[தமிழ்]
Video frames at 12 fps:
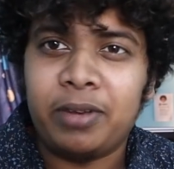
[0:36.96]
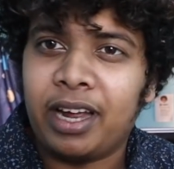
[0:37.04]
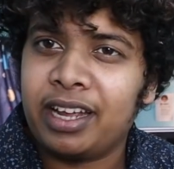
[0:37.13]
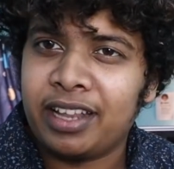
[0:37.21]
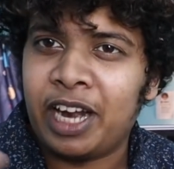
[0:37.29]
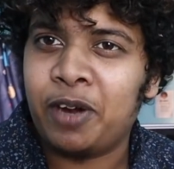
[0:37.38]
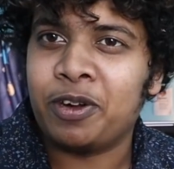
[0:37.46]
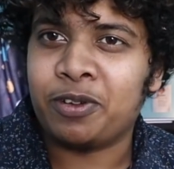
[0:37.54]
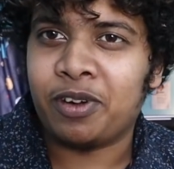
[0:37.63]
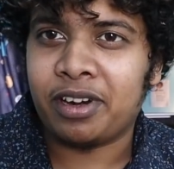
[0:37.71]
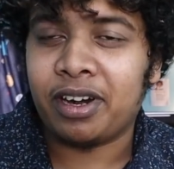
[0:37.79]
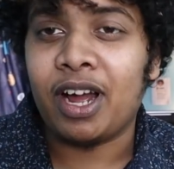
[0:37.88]
நான் அது ரெண்டு வாட்டி
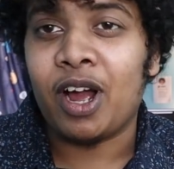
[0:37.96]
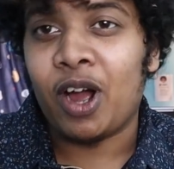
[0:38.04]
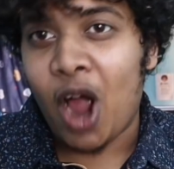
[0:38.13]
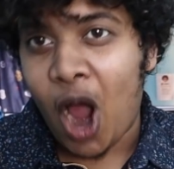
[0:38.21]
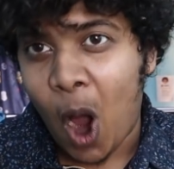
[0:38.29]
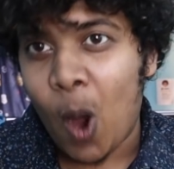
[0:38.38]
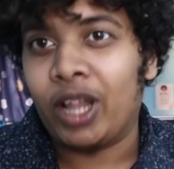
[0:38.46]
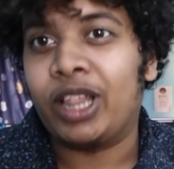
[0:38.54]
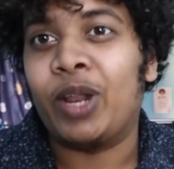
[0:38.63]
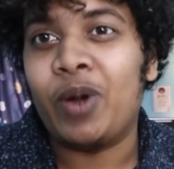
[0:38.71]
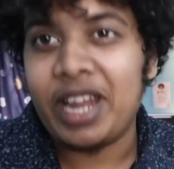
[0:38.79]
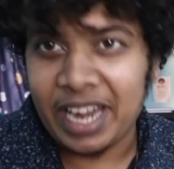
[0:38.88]
சொல்கிறேன்னா அவங்க
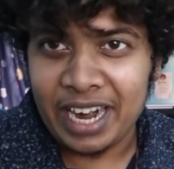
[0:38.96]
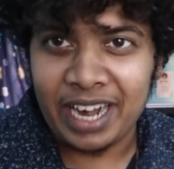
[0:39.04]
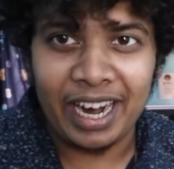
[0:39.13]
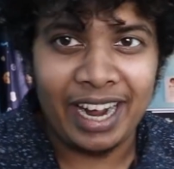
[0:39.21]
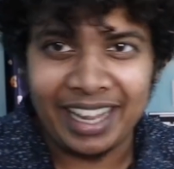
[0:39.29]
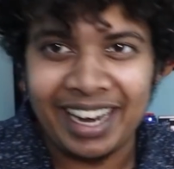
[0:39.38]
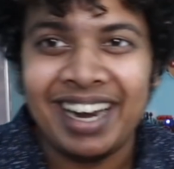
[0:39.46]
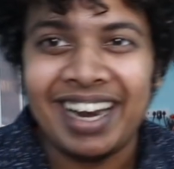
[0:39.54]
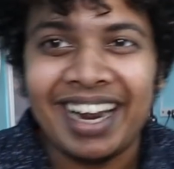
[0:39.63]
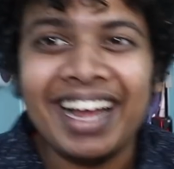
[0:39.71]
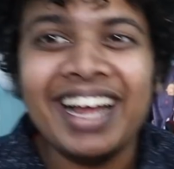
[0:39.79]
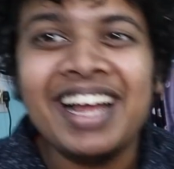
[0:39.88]
அத்தனை வாட்டி கேட்டிருக்காங்க
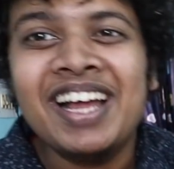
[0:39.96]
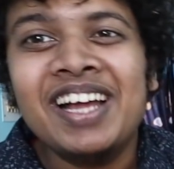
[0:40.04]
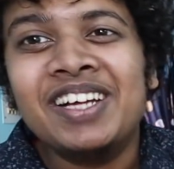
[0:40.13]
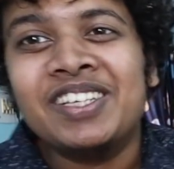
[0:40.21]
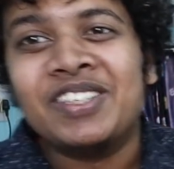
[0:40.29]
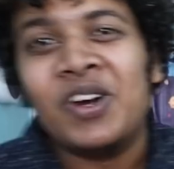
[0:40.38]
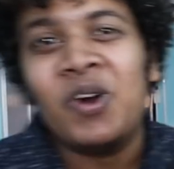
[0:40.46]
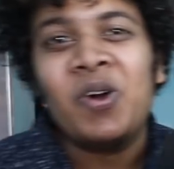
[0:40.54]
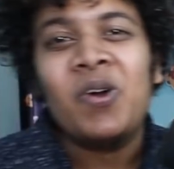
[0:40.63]
அதனால் ஸோ